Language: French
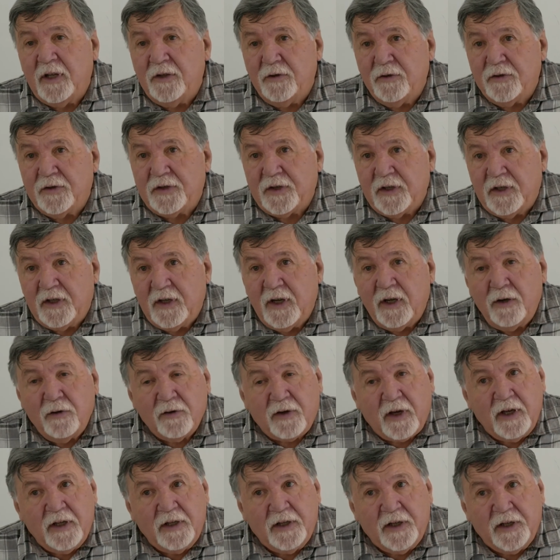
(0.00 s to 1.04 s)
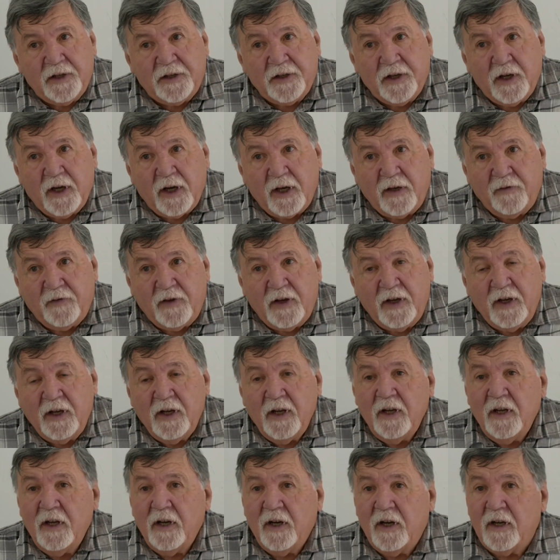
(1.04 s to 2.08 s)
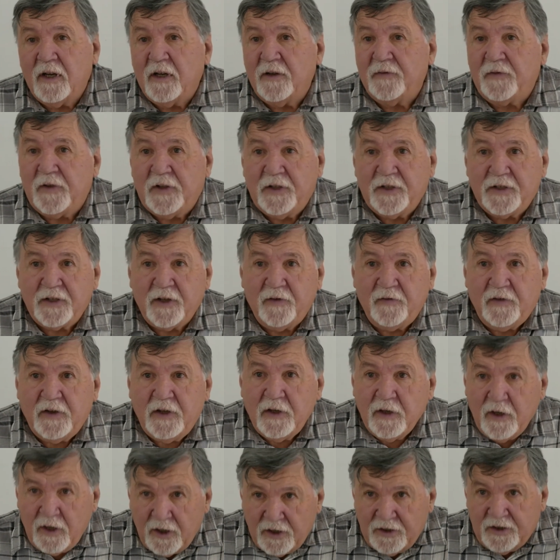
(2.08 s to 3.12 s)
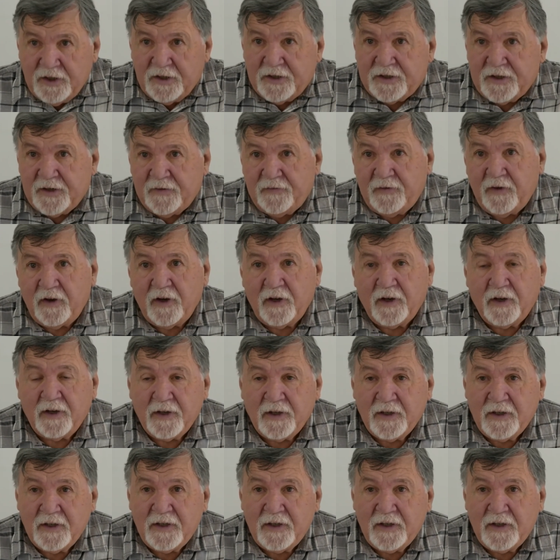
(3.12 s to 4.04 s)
industriel auquel il était arrivé à la fin de sa vie, et de ses frères.